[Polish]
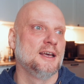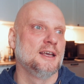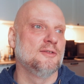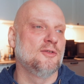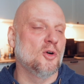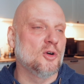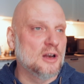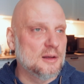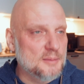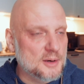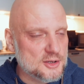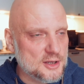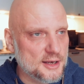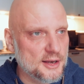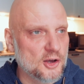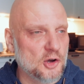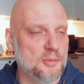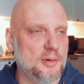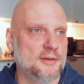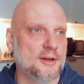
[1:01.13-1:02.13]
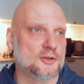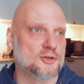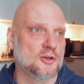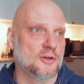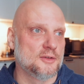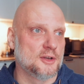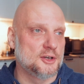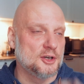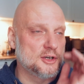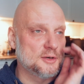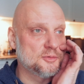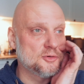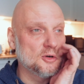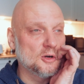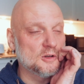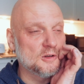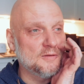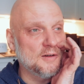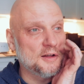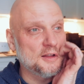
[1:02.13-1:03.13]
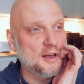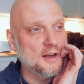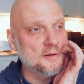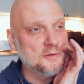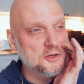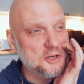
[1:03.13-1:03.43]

i w ogóle masz dla niego pewne cudowne rzeczy przygotowane.